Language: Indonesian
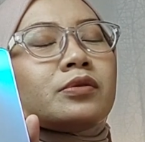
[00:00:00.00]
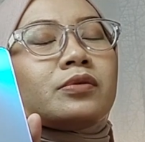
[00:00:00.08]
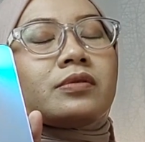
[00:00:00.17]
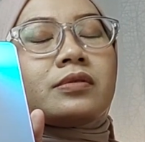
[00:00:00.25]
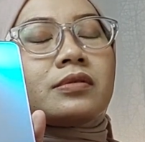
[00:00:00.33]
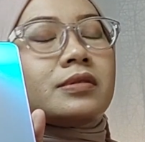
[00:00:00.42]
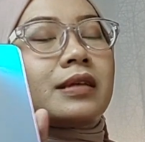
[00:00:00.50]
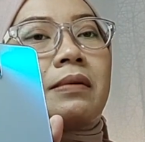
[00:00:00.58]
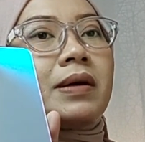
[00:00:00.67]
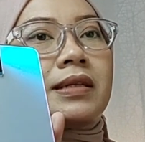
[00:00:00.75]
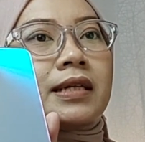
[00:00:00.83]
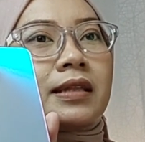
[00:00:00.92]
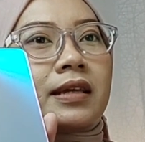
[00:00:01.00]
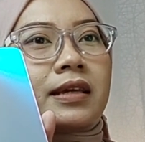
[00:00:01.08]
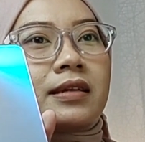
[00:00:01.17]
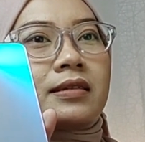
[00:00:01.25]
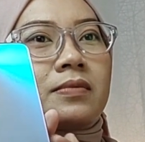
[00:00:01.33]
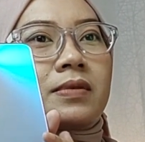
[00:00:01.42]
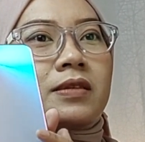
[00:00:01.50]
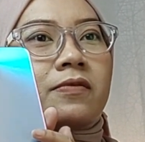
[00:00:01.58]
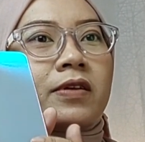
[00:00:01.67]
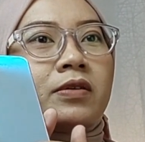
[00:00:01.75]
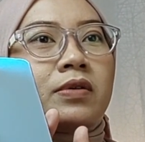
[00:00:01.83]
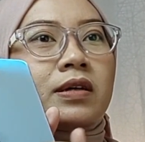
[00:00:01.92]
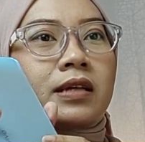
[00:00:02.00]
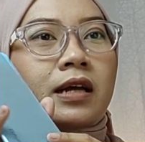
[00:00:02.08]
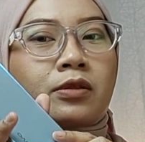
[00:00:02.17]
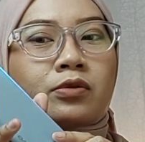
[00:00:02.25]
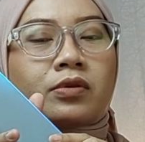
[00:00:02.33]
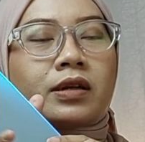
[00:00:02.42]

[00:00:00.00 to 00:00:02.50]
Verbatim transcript: ini tuh sama cantiknya sama si V21